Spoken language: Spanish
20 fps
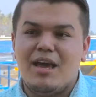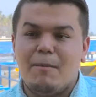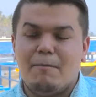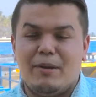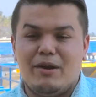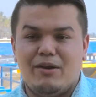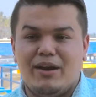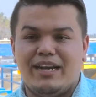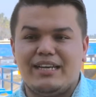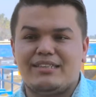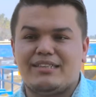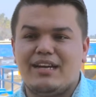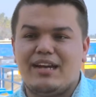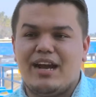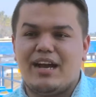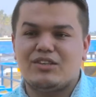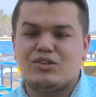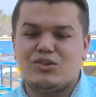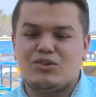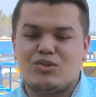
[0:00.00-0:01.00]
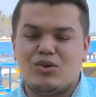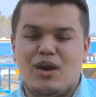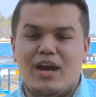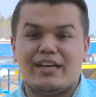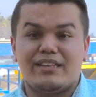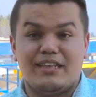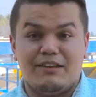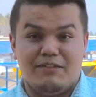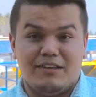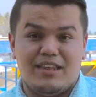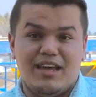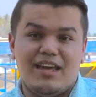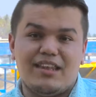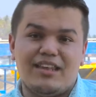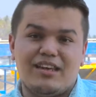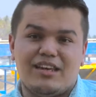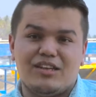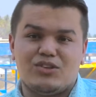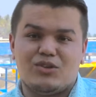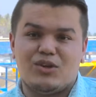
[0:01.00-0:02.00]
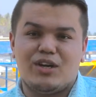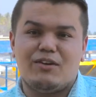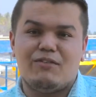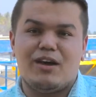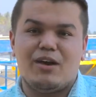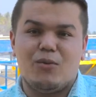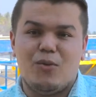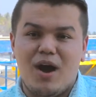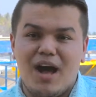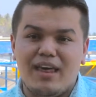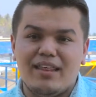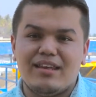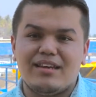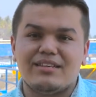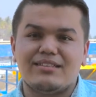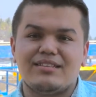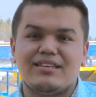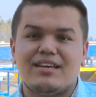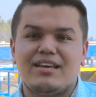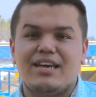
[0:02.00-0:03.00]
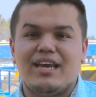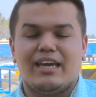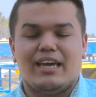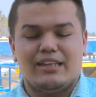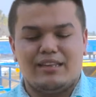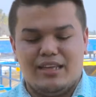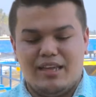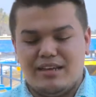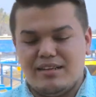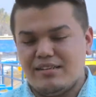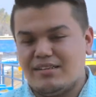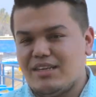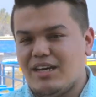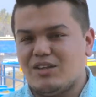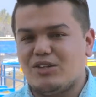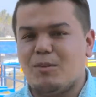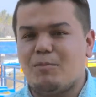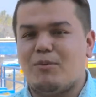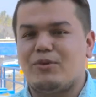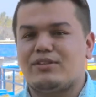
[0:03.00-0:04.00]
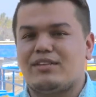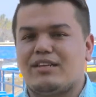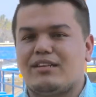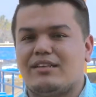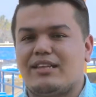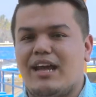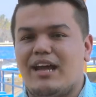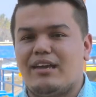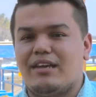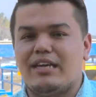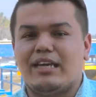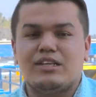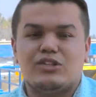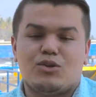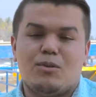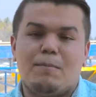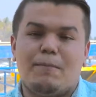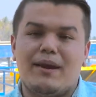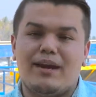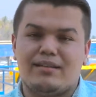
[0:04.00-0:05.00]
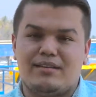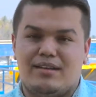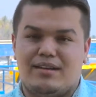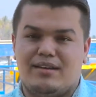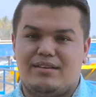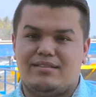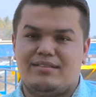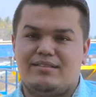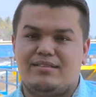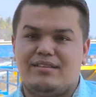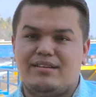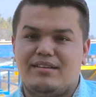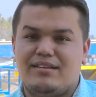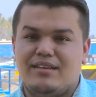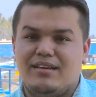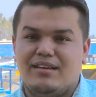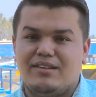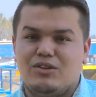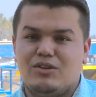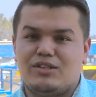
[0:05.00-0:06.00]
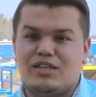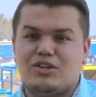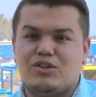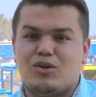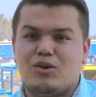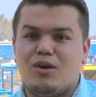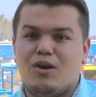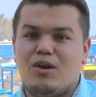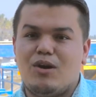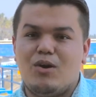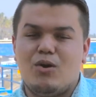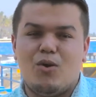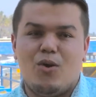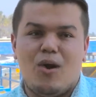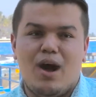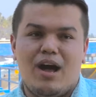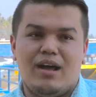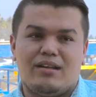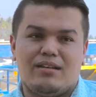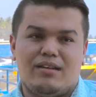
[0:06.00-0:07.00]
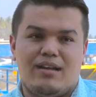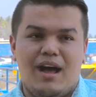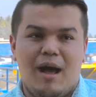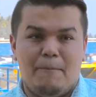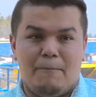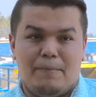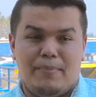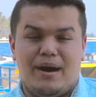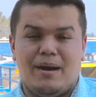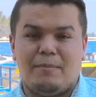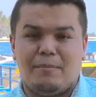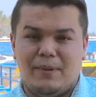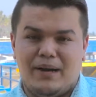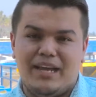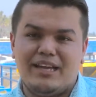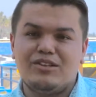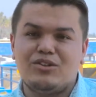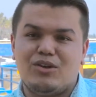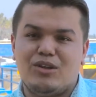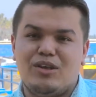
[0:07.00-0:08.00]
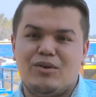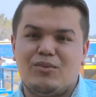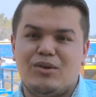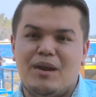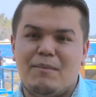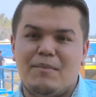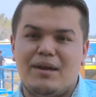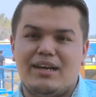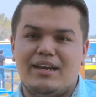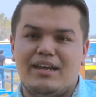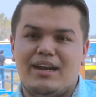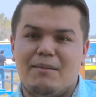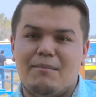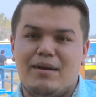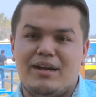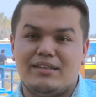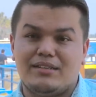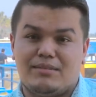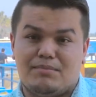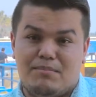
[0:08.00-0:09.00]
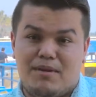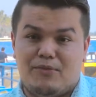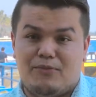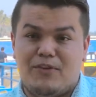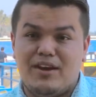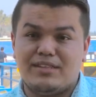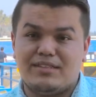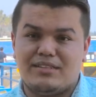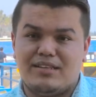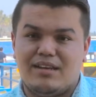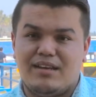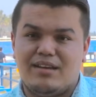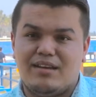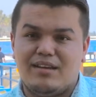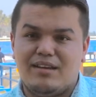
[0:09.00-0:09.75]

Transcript: Pero en este caso son actividades que son evaluadas, que tienen cierto porcentaje y que son prácticas. Entonces yo lo aprendo de una manera más, más fácil.